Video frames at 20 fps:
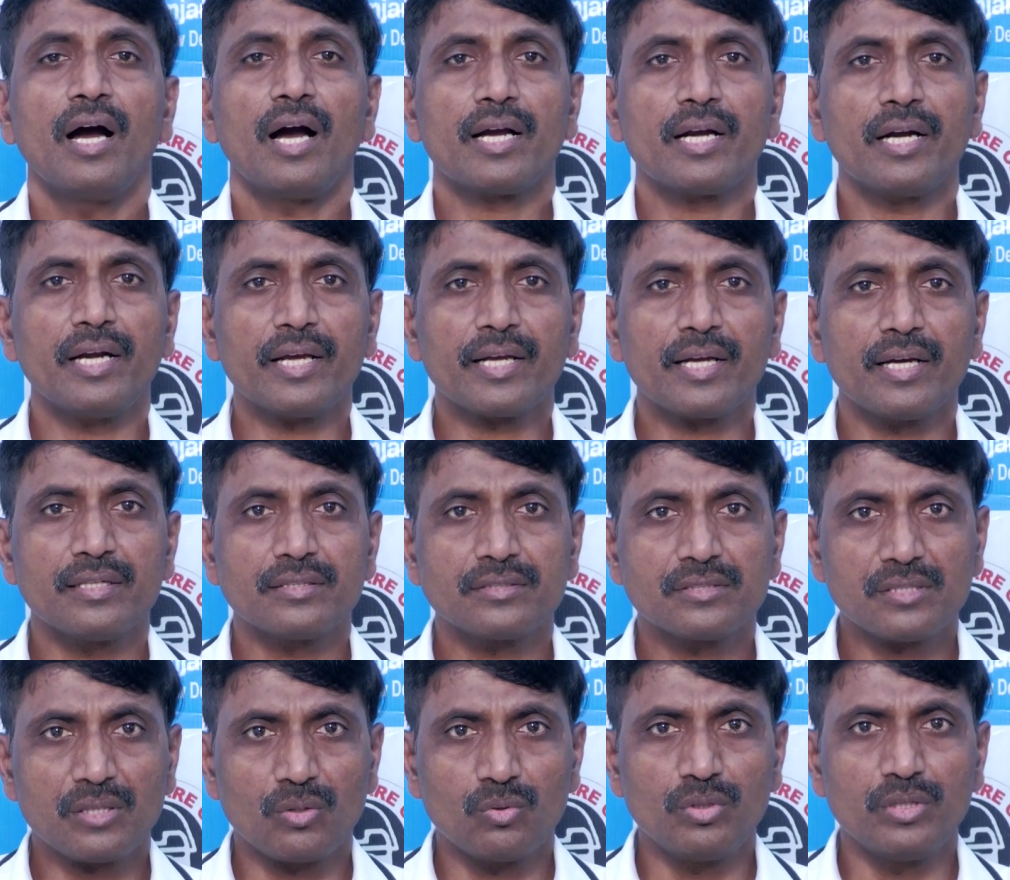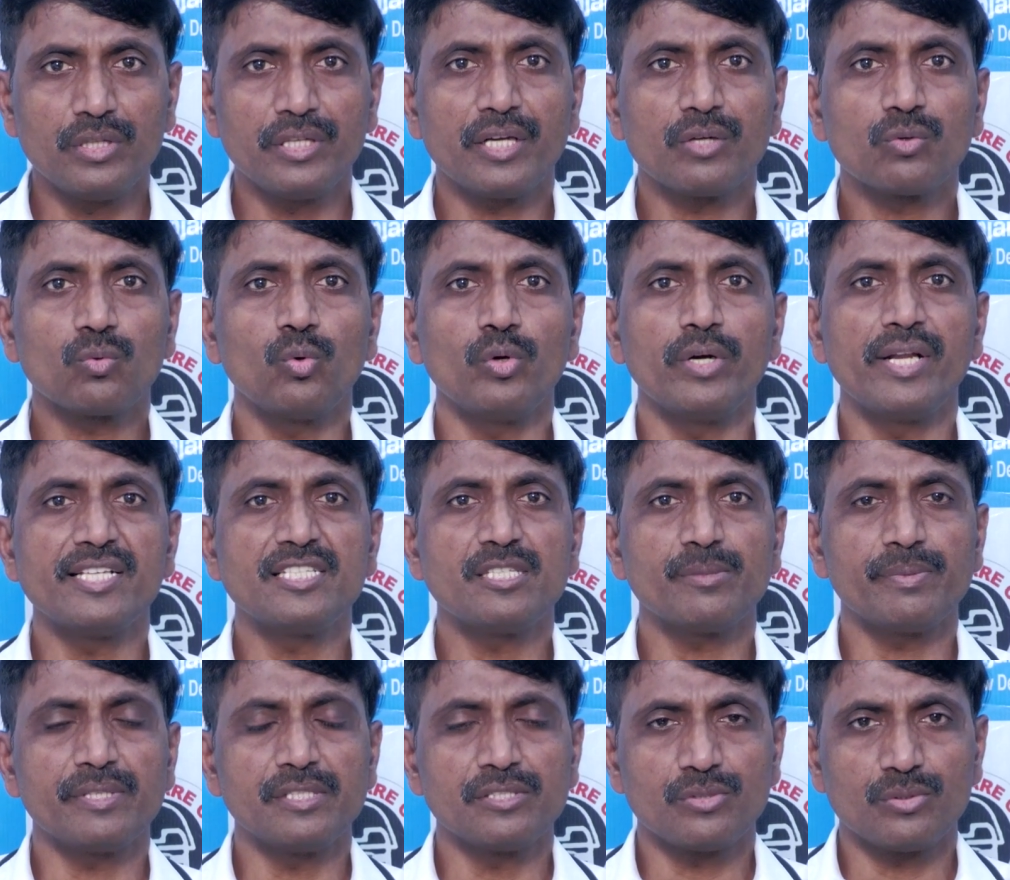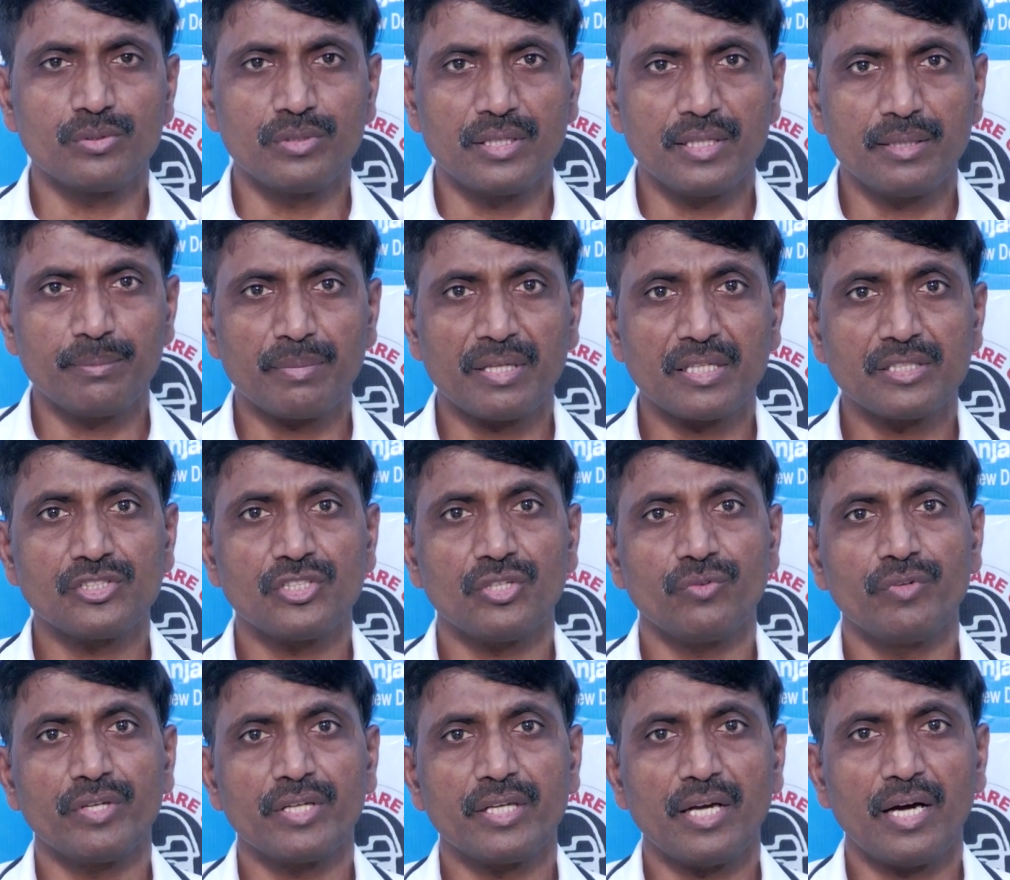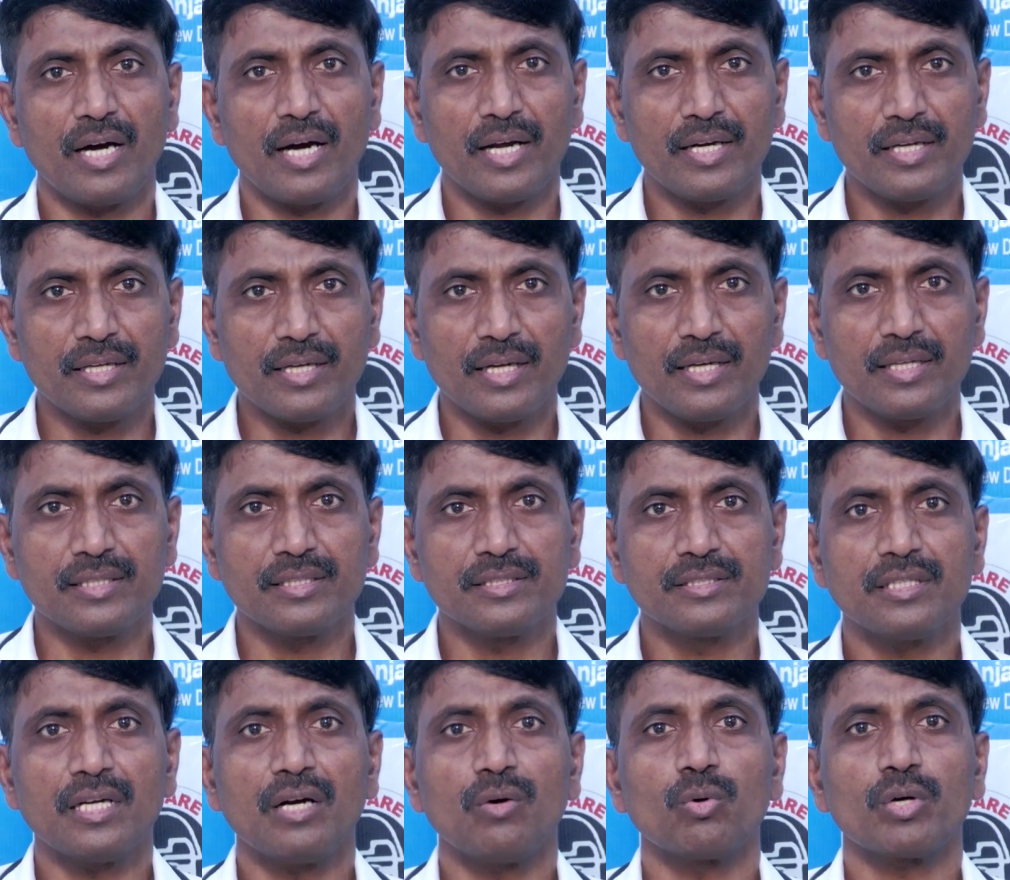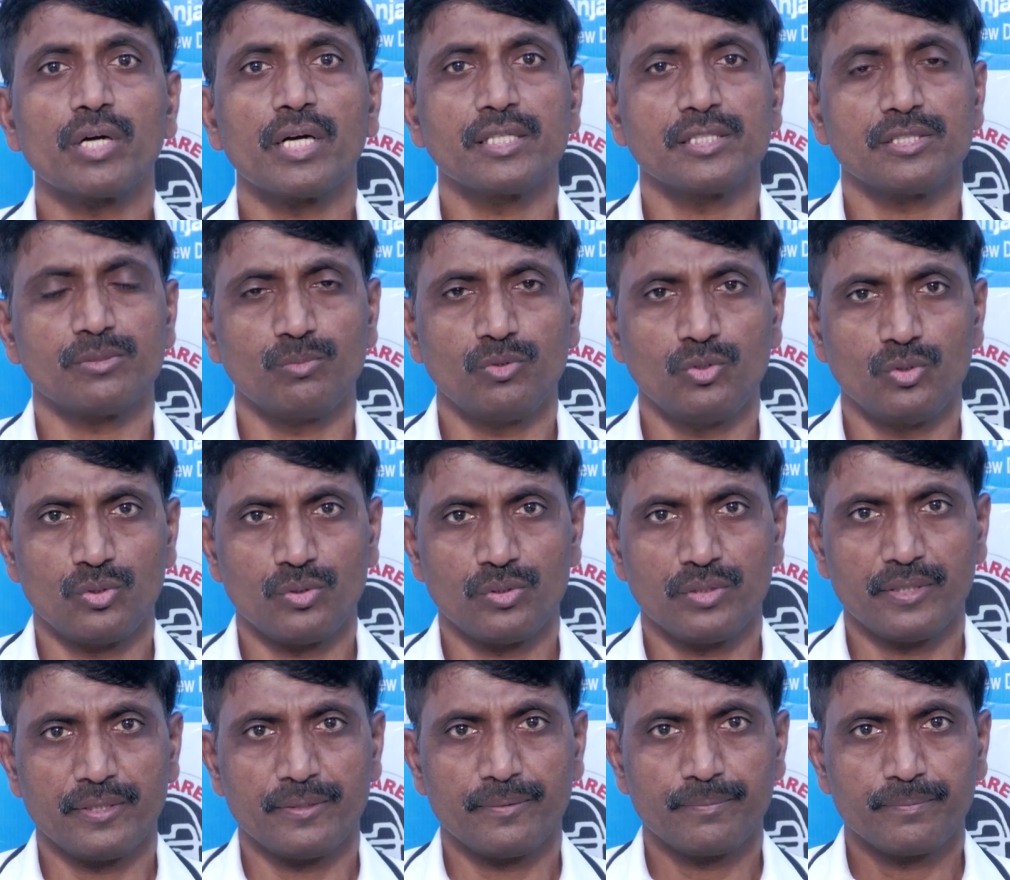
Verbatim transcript: అక్కడే సౌండ్ ఎక్కువ డెసిబల్స్ ఉండి మన చెవికి హాని కలిగించే అవకాశం ఉంటుంది